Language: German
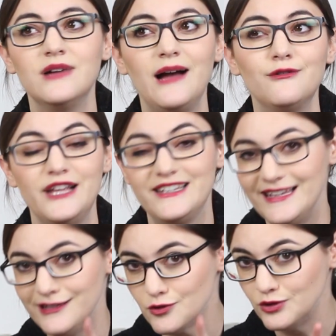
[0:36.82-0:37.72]
aber vielleicht
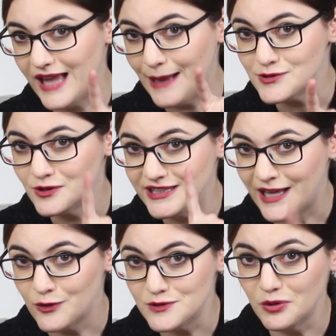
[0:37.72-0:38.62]
kennt ihr es schon und ihr habt es noch
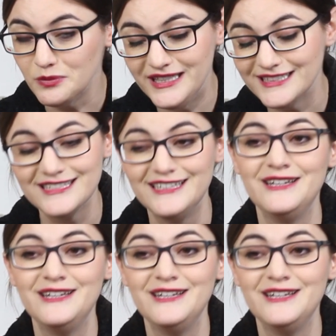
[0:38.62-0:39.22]
nicht ausprobiert.